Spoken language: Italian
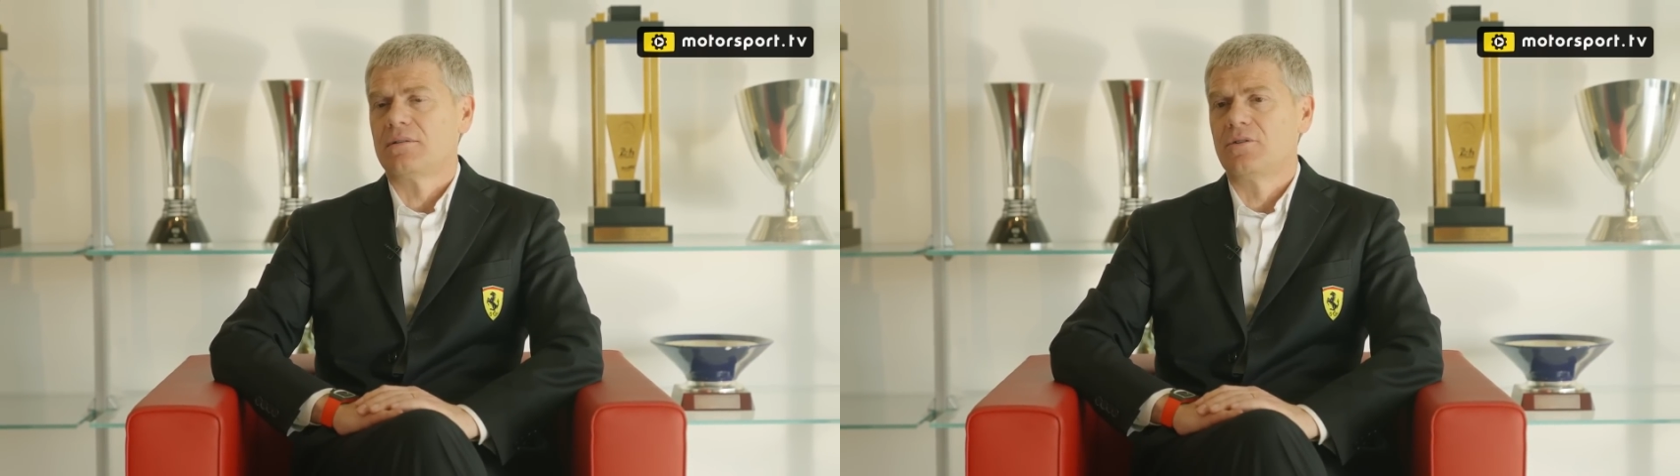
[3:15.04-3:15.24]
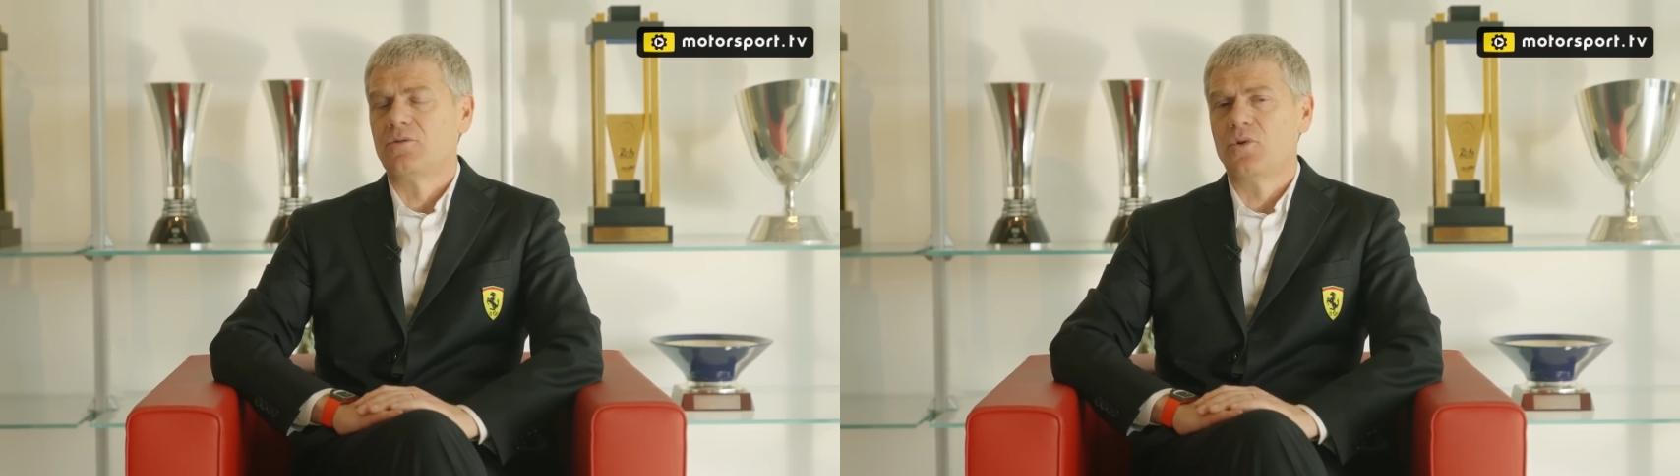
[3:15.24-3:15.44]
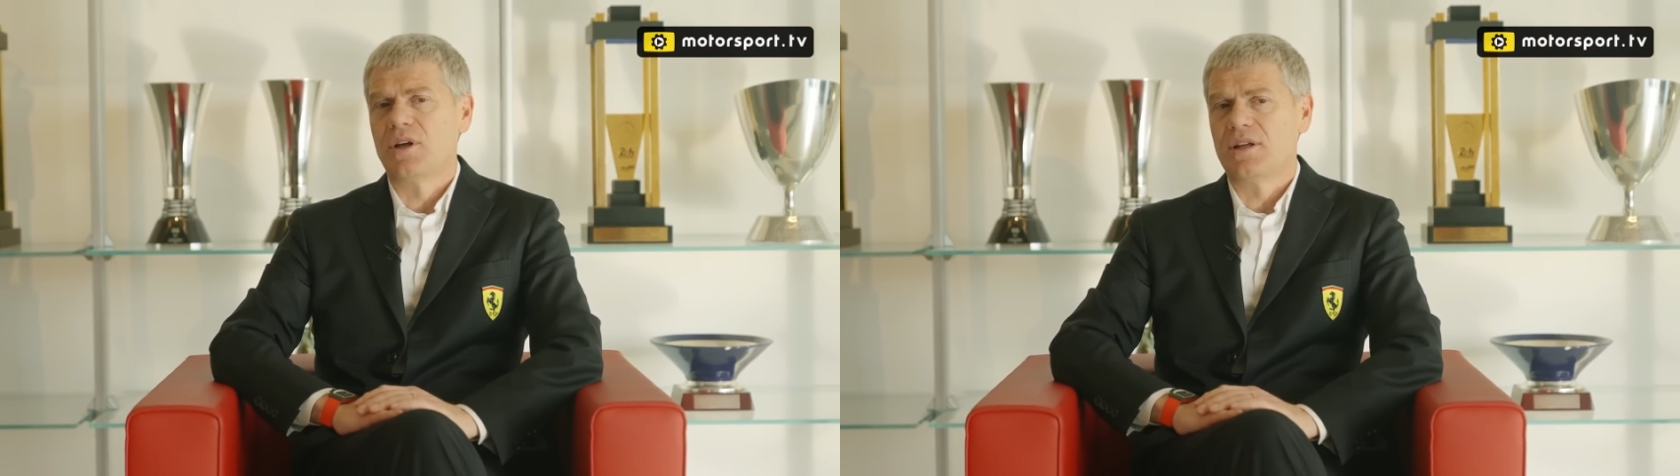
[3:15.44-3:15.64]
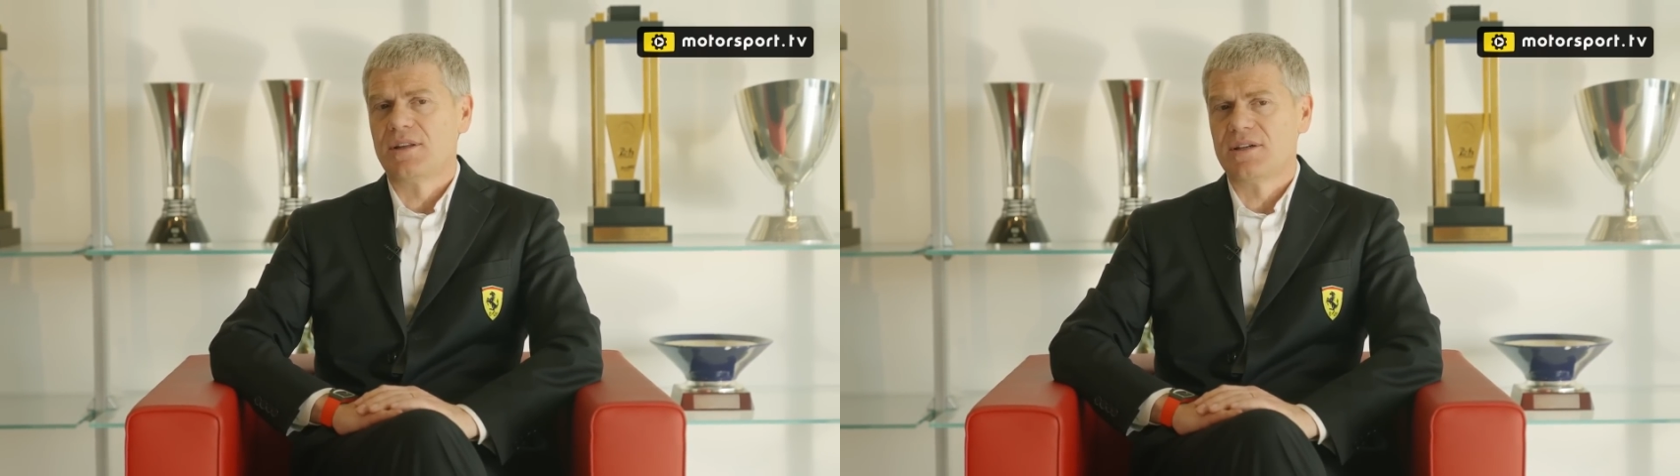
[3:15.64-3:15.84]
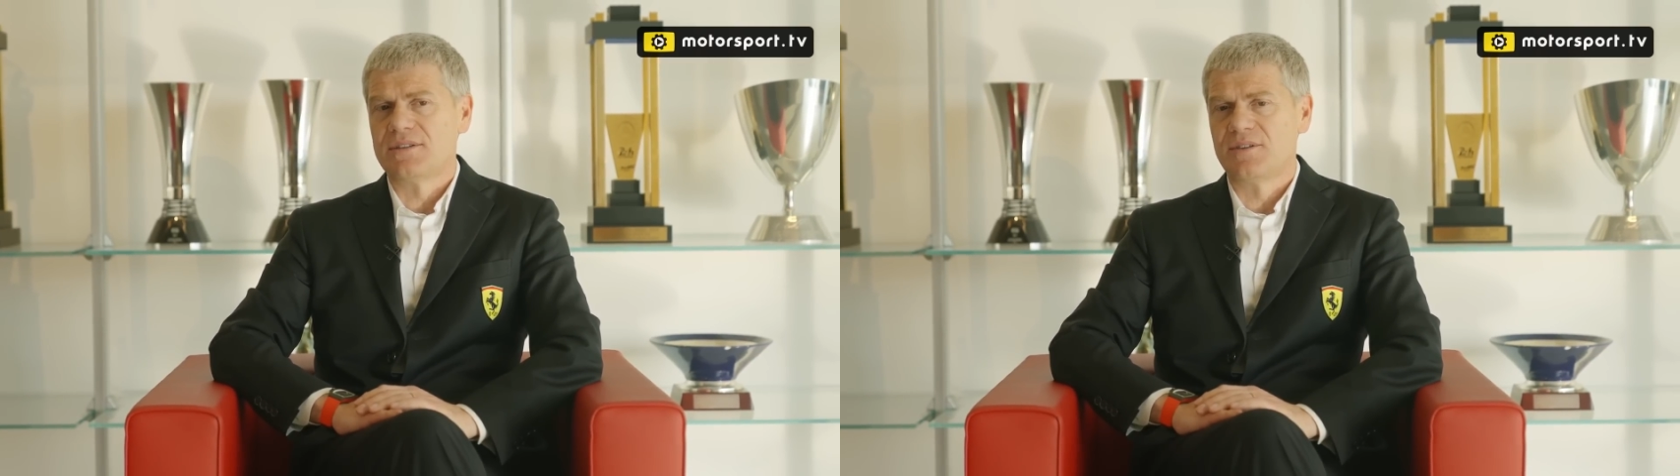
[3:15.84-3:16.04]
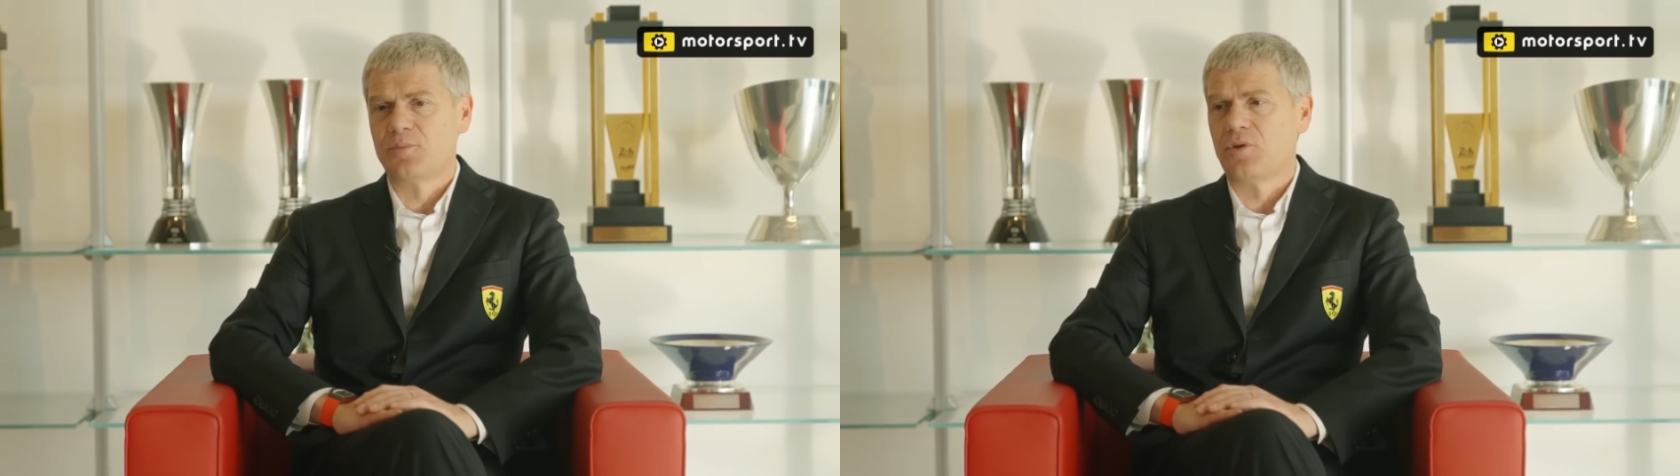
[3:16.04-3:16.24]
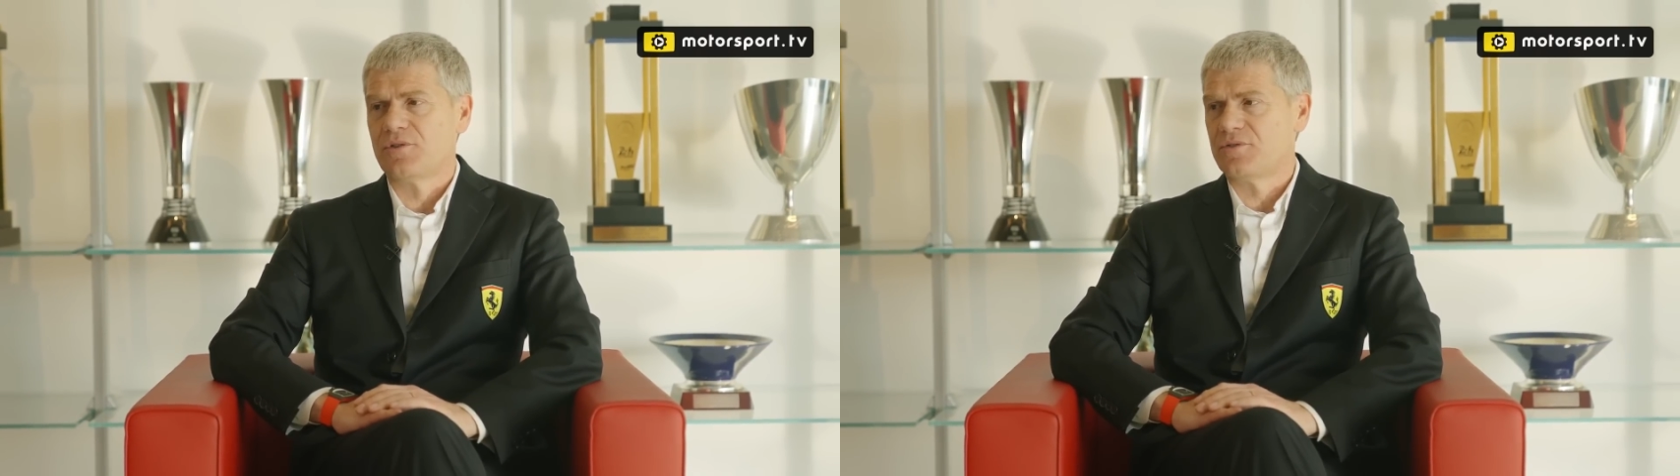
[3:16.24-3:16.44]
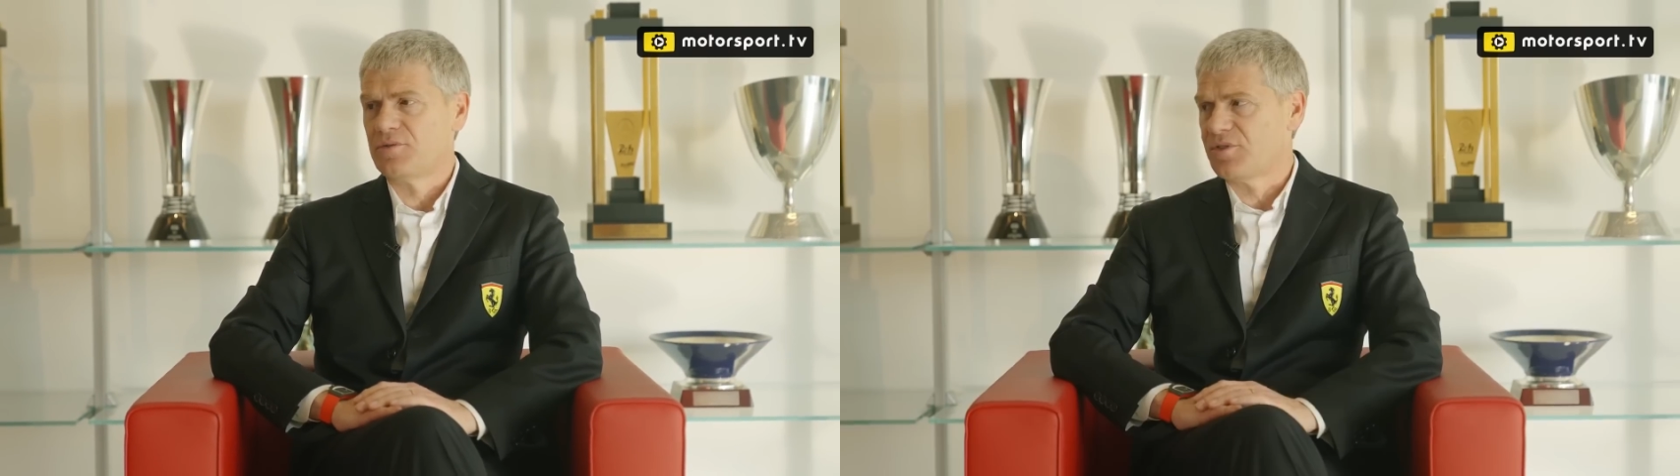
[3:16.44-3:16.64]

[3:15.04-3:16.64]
due terzi posti,